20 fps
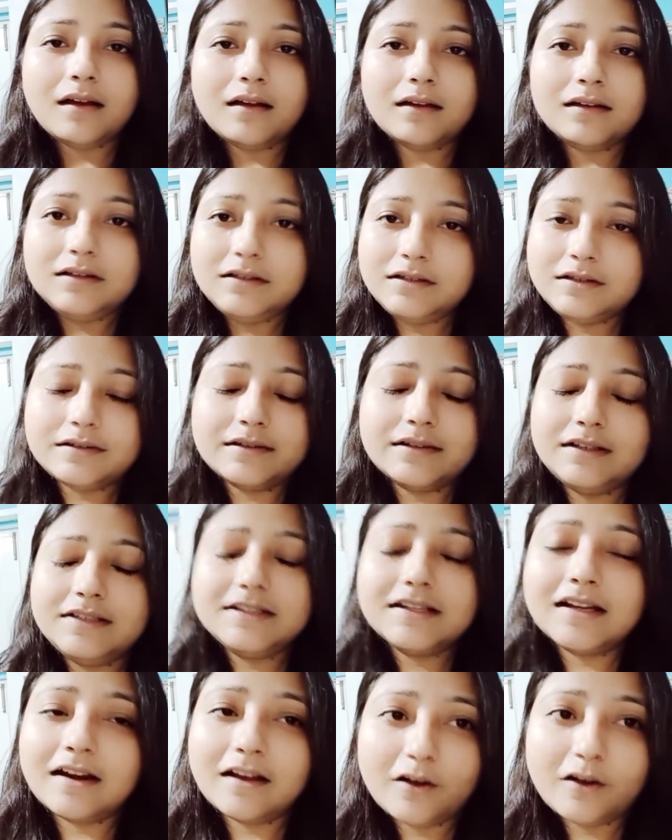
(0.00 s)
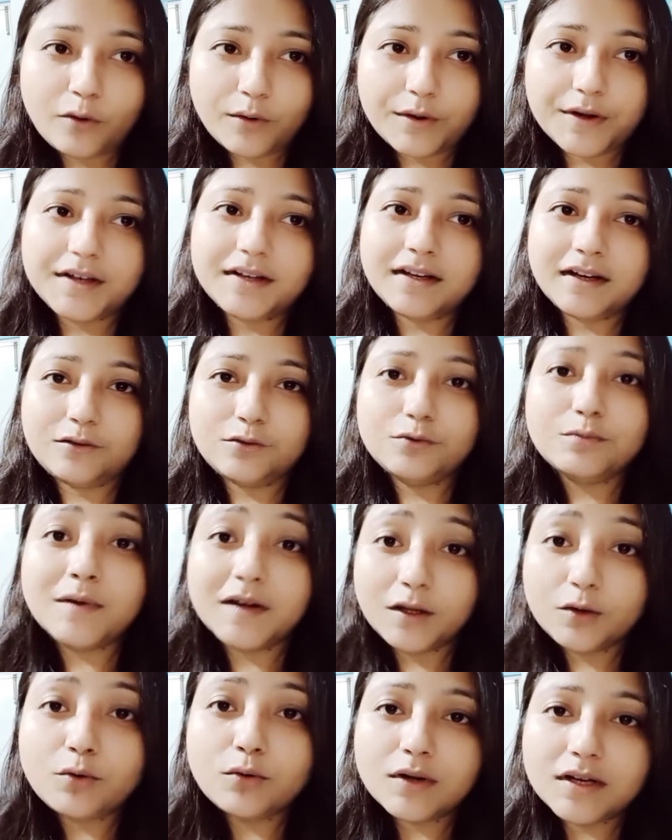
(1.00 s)
লিটারেলি যারা করে ট্যাটু মানে
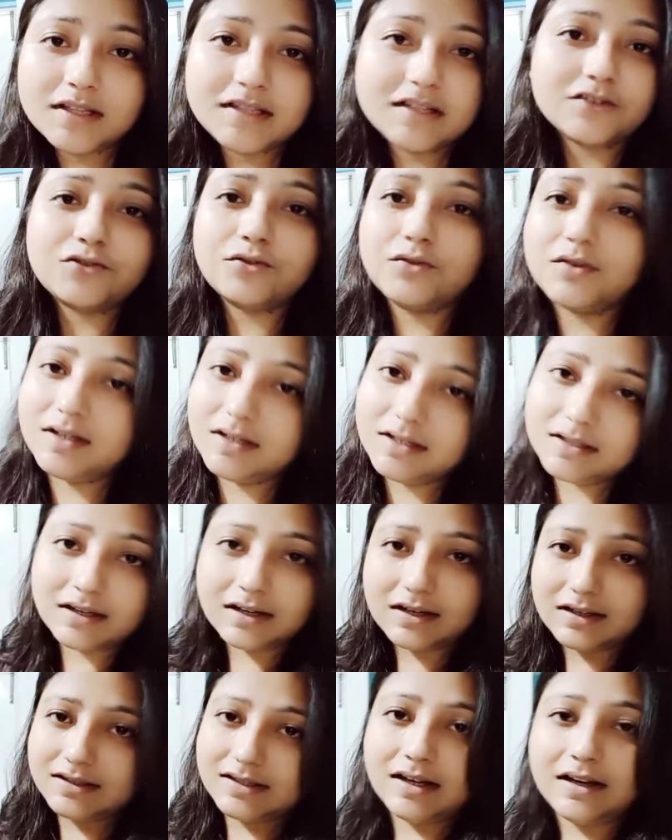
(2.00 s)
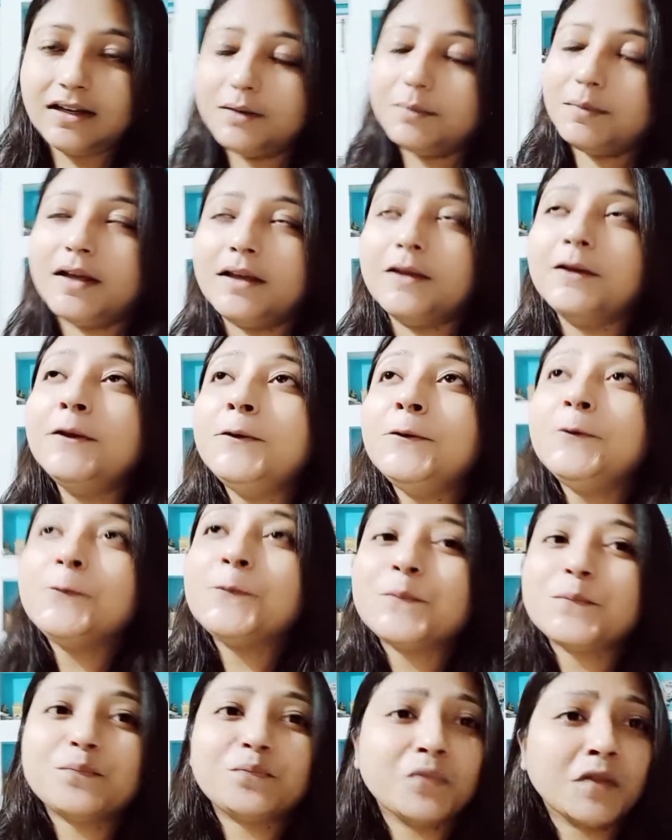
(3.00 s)
করেছে শরীরে তারা জানে ভাই
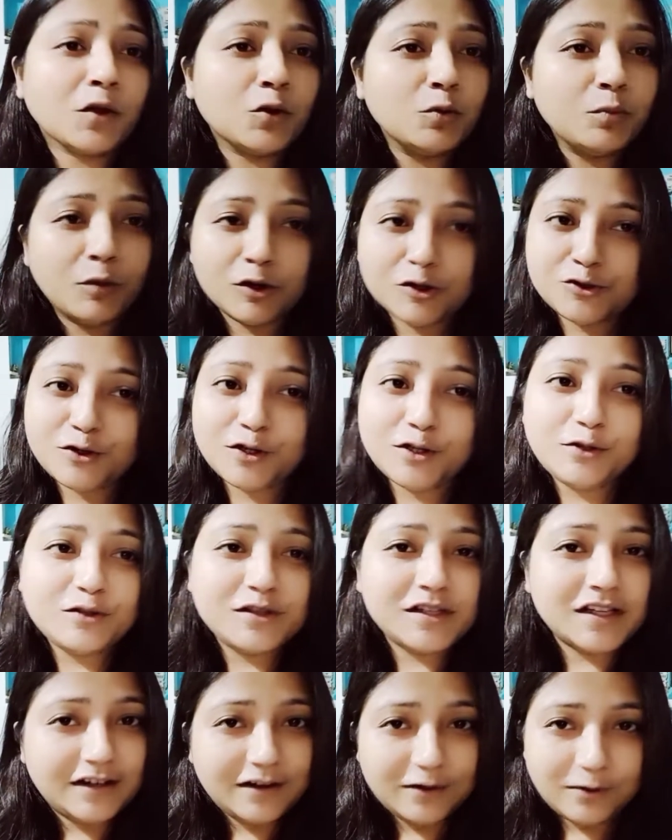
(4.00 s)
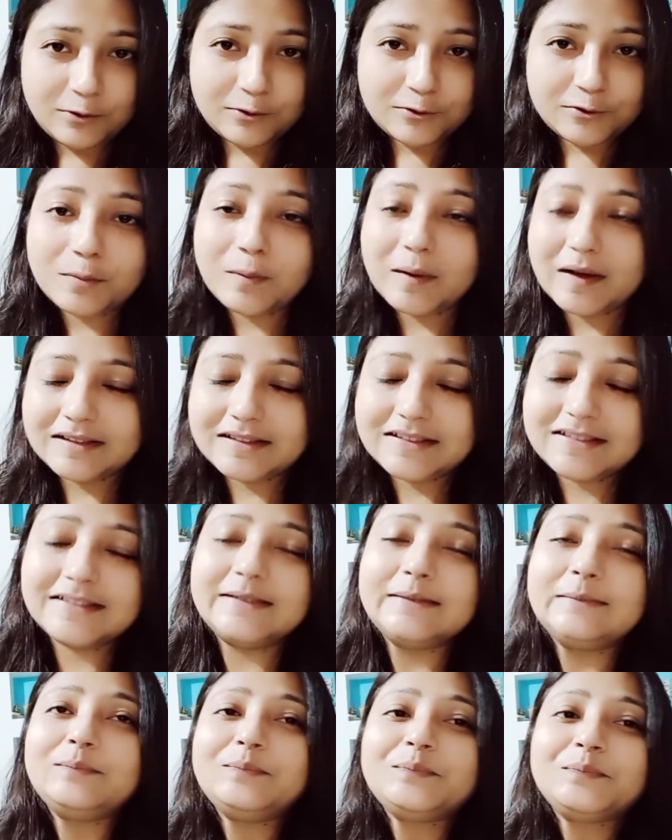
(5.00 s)
খুব কষ্ট হয় তো ছেলেটাও কষ্ট পাচ্ছে
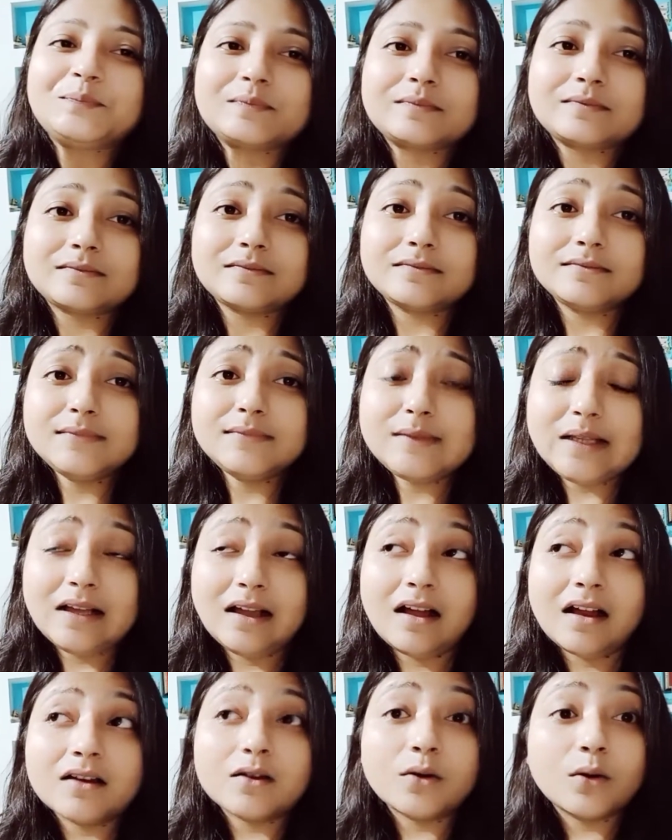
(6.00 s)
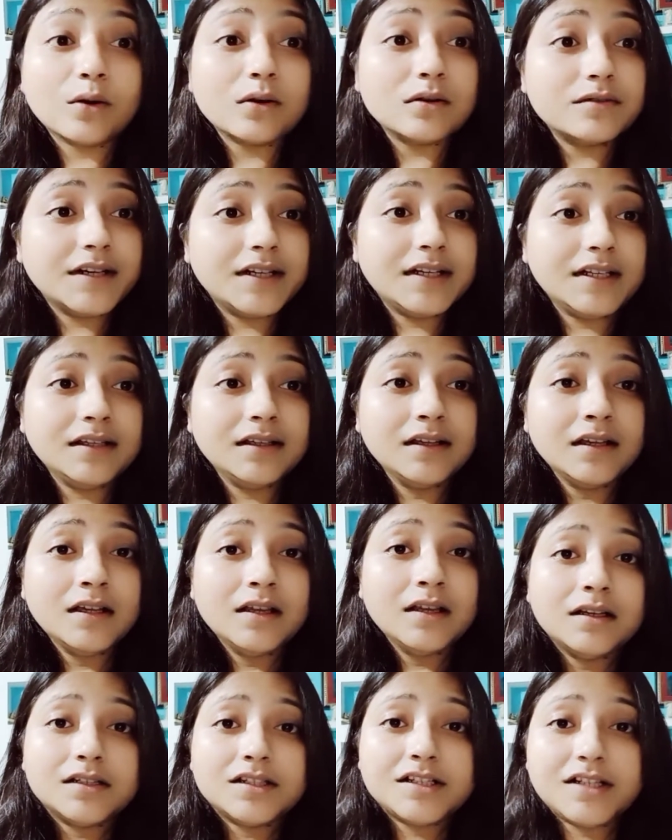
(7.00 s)
আর অলরেডি
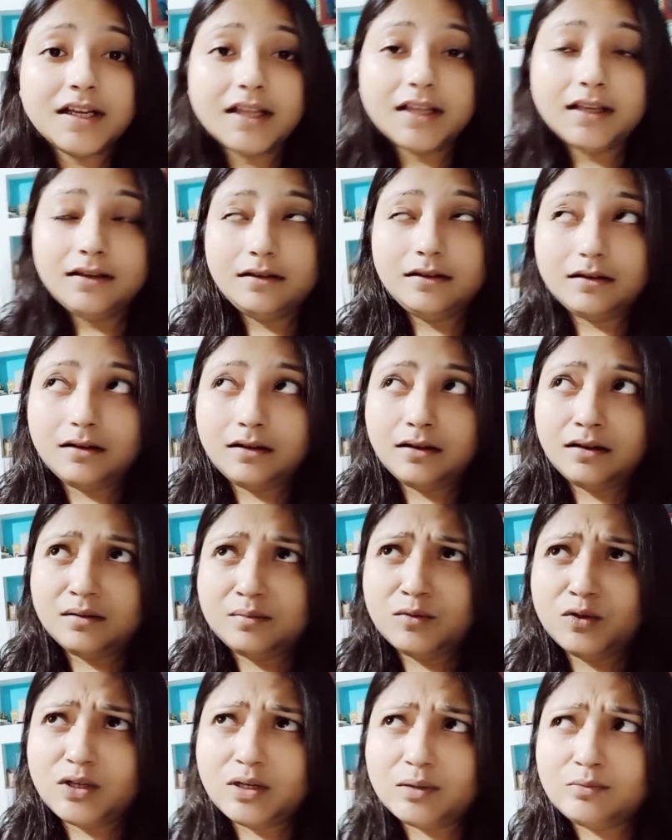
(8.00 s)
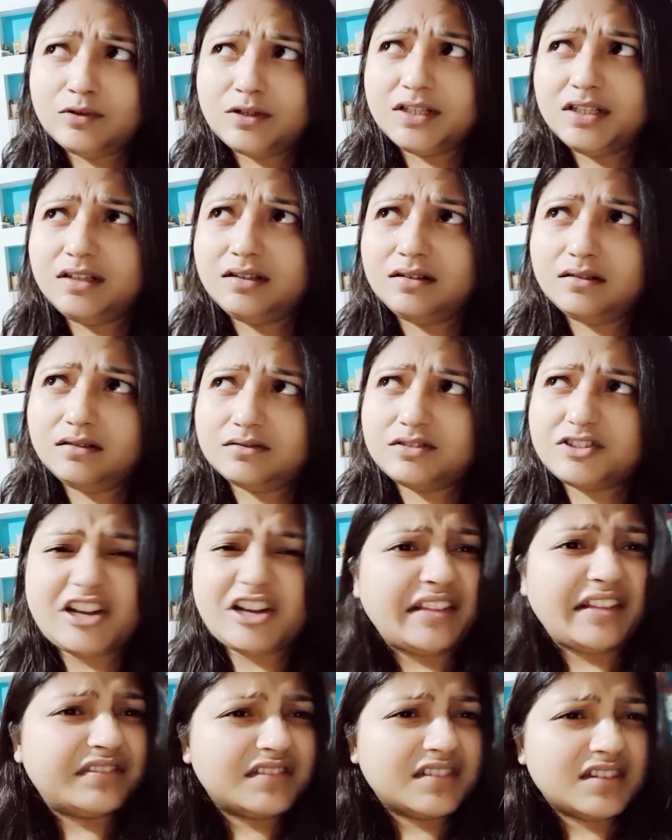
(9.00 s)
সেই মোটামুটি
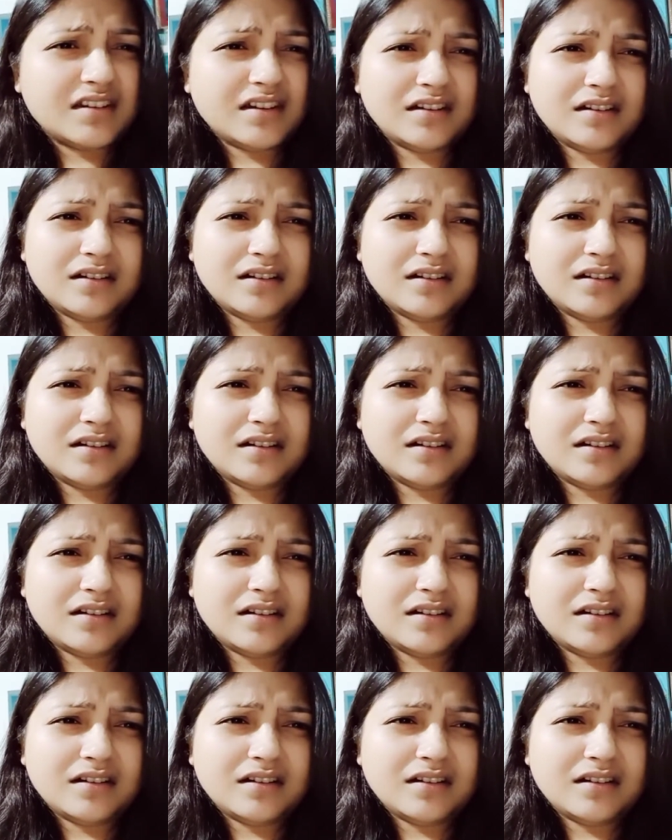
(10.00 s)
সাতটা